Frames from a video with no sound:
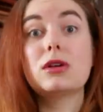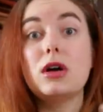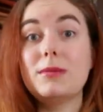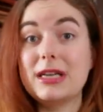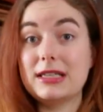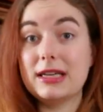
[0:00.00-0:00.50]

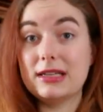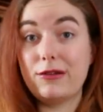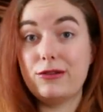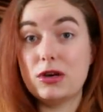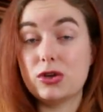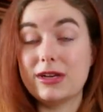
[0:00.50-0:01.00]
Comme la dernière
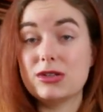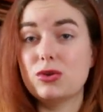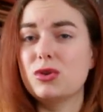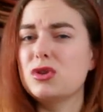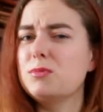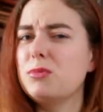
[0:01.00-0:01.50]
fois, je risque
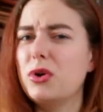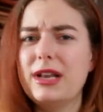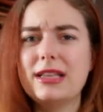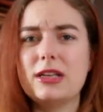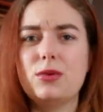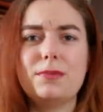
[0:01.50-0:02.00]
de
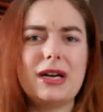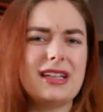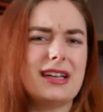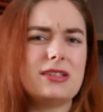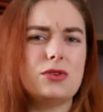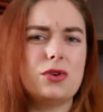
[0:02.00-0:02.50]
spoiler telle une
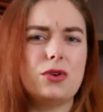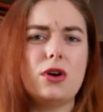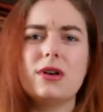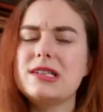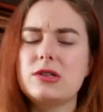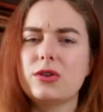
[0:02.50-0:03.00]
prêtresse de
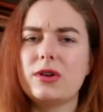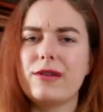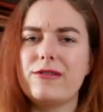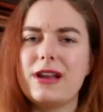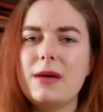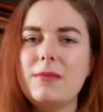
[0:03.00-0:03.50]
Rollor lisant dans les
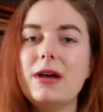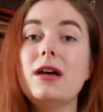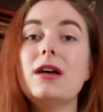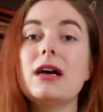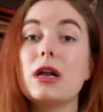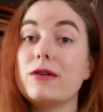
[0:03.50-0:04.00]
flammes,
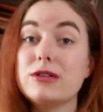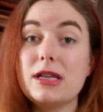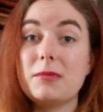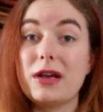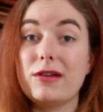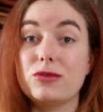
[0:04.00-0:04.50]
alors vous
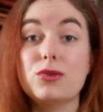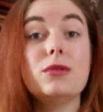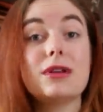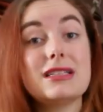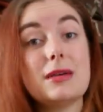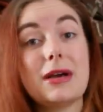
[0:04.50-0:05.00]
êtes prévenus
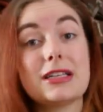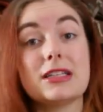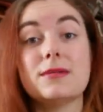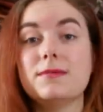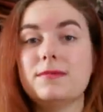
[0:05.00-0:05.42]
et c'est parti.